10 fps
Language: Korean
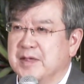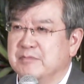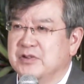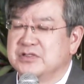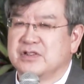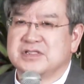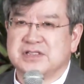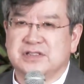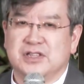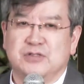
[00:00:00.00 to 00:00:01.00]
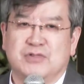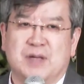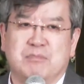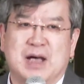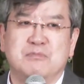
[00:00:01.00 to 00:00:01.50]
뭐 정체성이 누가
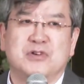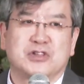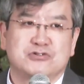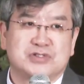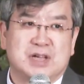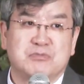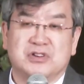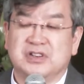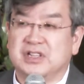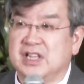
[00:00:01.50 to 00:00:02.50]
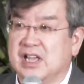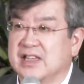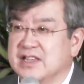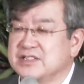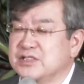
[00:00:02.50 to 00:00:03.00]
밥 먹여주나 뭐 그렇게
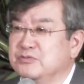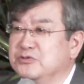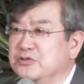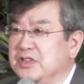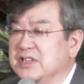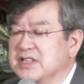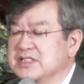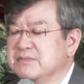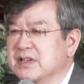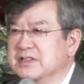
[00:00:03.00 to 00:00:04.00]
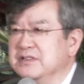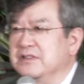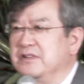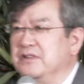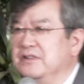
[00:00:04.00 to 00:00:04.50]
이야기하시는 분도
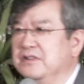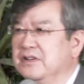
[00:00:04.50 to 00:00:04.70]
있겠지만은요.